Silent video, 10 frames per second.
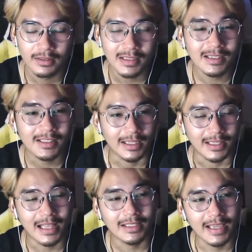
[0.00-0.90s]
ซึ่งสัญ
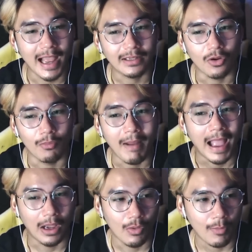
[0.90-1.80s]
ชาตญาณของหมา
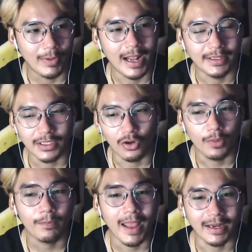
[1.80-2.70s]
เขาอ่ะเวลาเจอคน
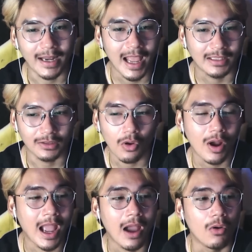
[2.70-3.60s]
แปลกหน้าจะต้อง
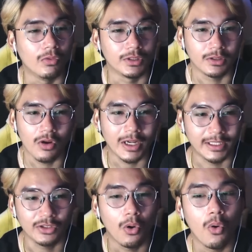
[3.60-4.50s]
เห่าจะต้องกั
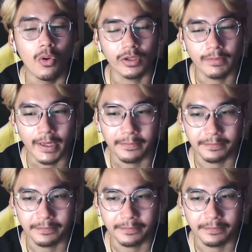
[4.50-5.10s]
นโชคใช่ไหม